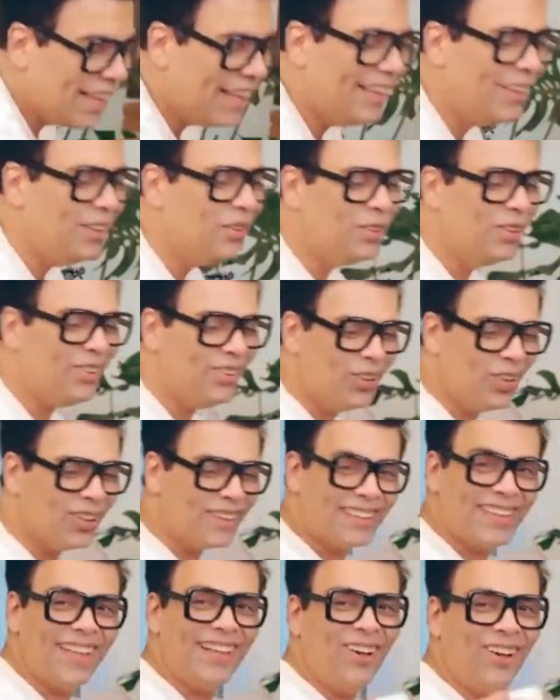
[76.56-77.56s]
सेड व्हाट डू
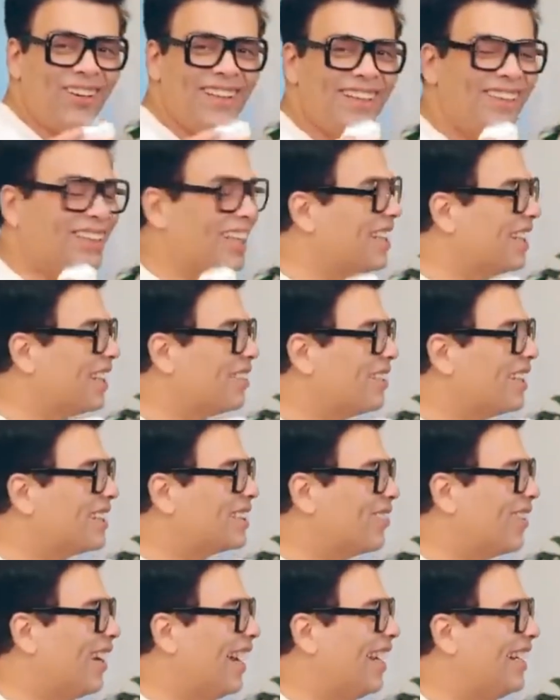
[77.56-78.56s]
यू मीन करण
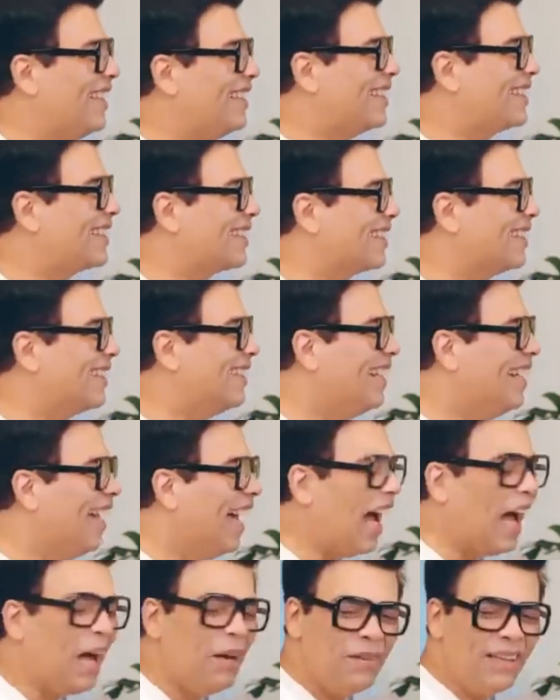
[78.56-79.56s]
जौहर के इस क्वेश्चन
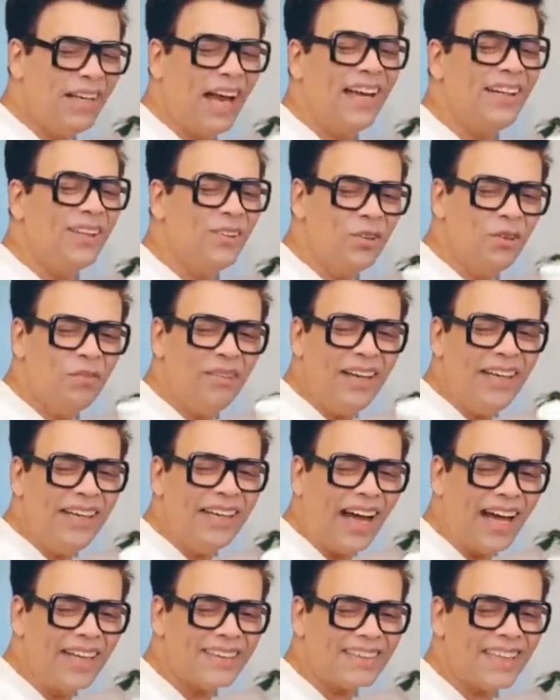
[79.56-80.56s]
से कुछ पल के
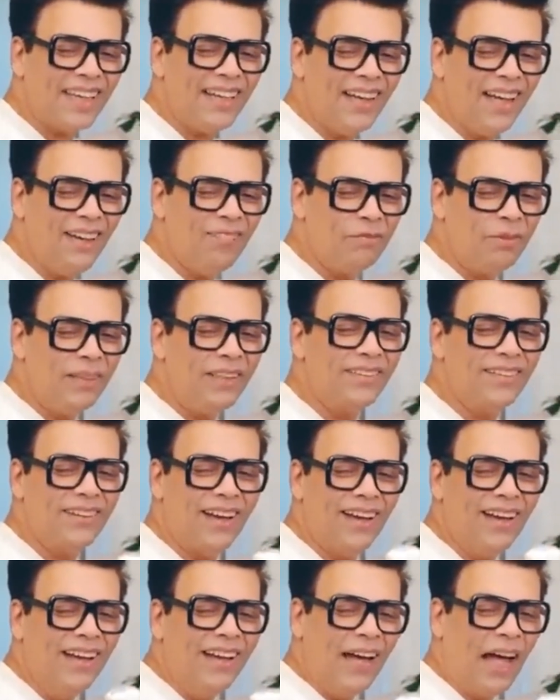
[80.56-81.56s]
लिए एंकर भी
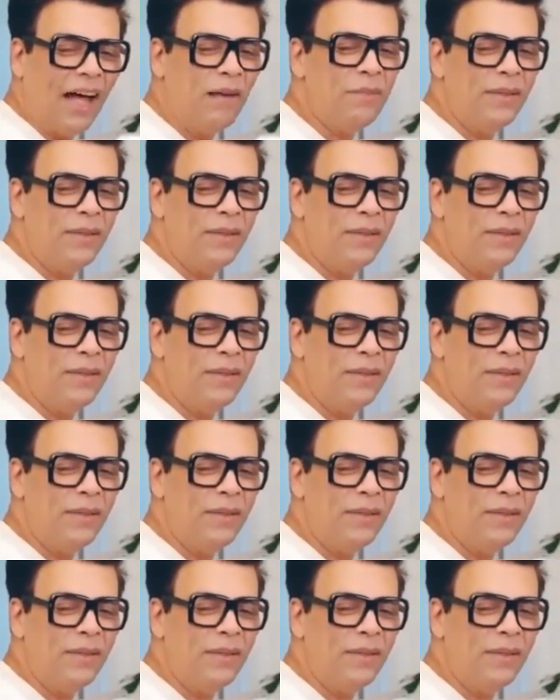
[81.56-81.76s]
आ